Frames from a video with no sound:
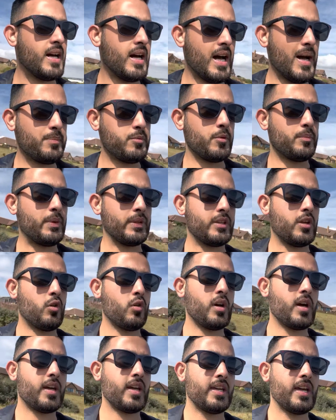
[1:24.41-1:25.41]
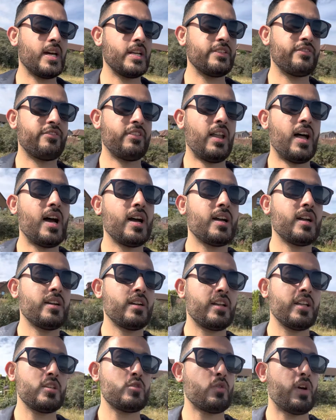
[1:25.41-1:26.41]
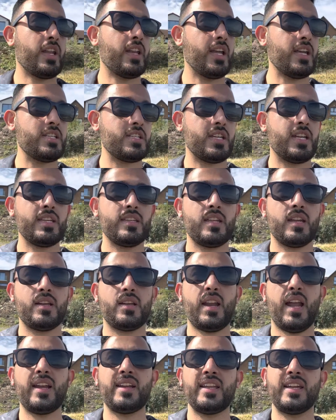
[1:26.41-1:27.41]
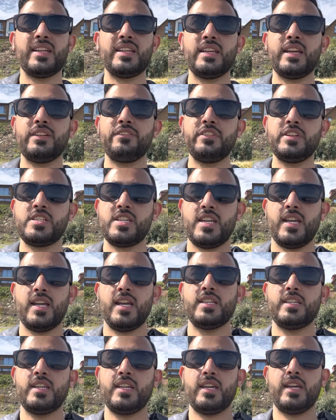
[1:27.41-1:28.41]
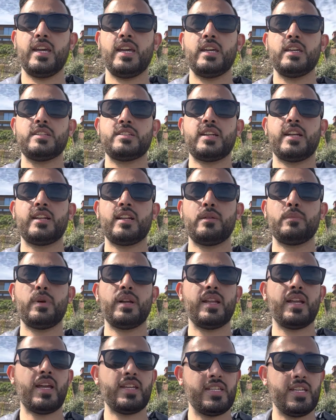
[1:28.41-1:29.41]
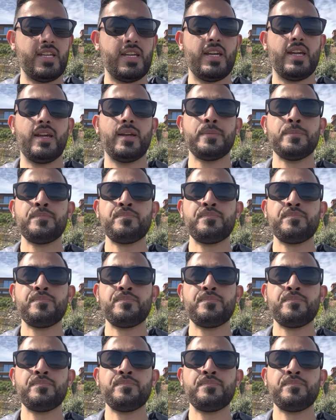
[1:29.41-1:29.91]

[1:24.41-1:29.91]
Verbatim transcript: आपको पता होगा कि यार फ़लाँ कंट्री जो है ना इसके अंदर क्राइटेरिया वीज़े का ये है सेटलमेंट का ये है